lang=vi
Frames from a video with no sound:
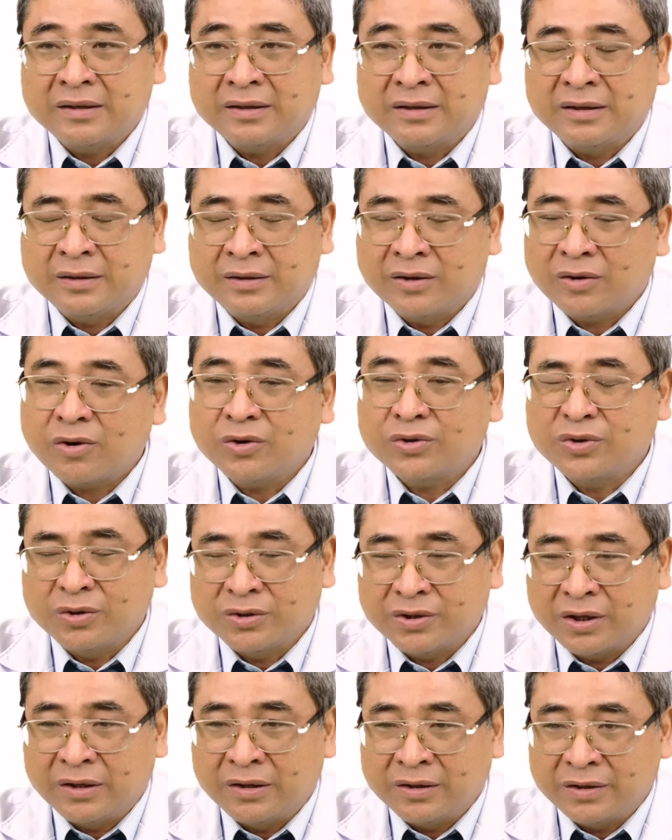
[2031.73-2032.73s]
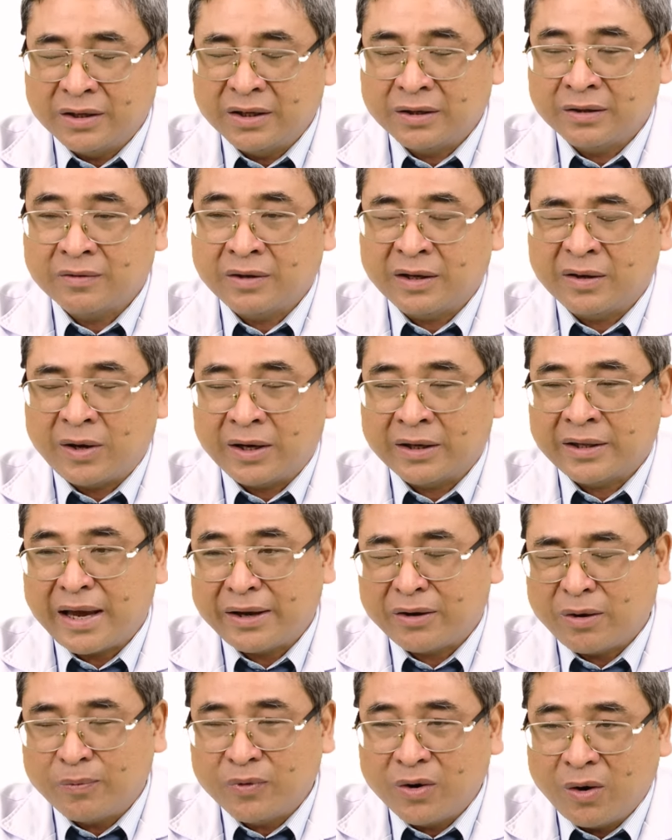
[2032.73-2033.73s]
Thì nó có chương trình riêng, và họ
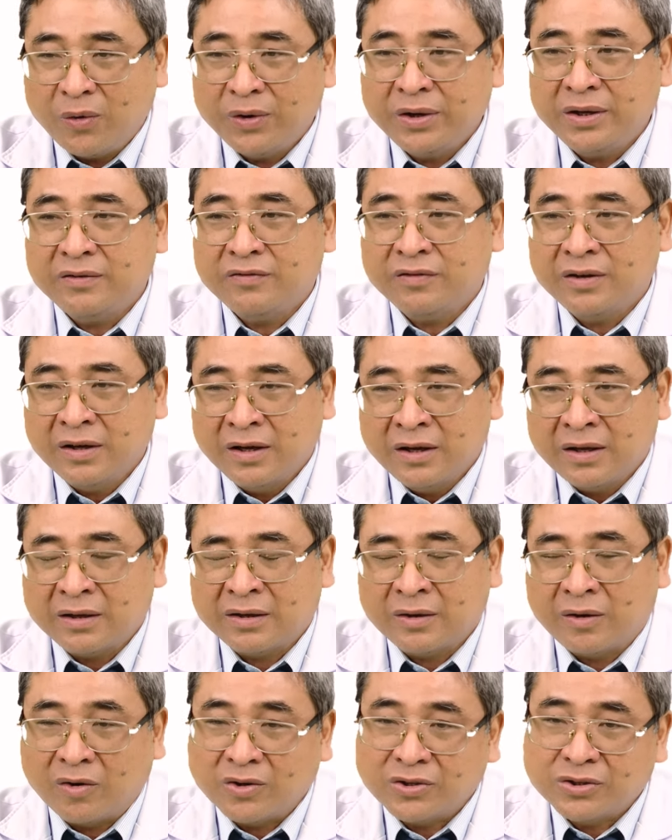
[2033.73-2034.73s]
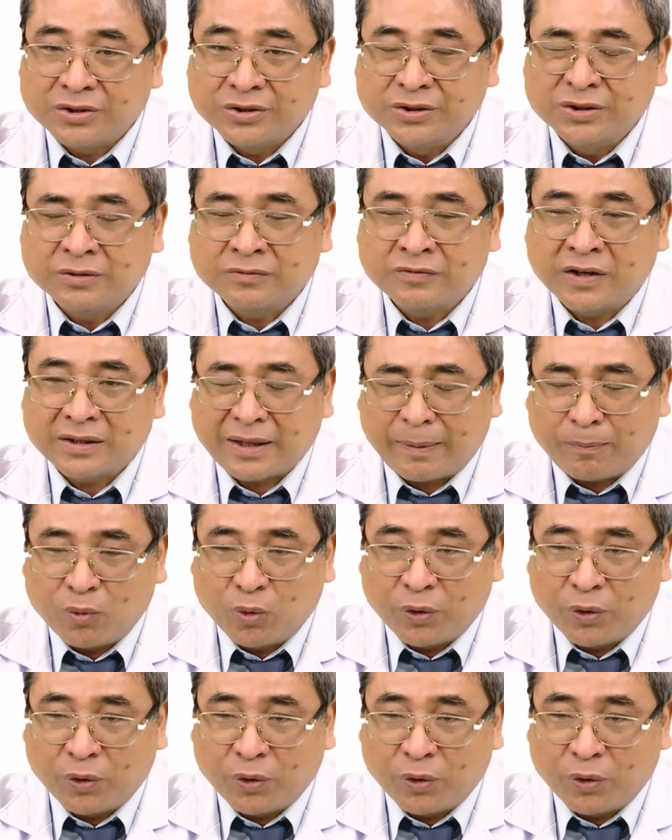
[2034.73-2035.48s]
thay khớp gối, loãng xương phải tập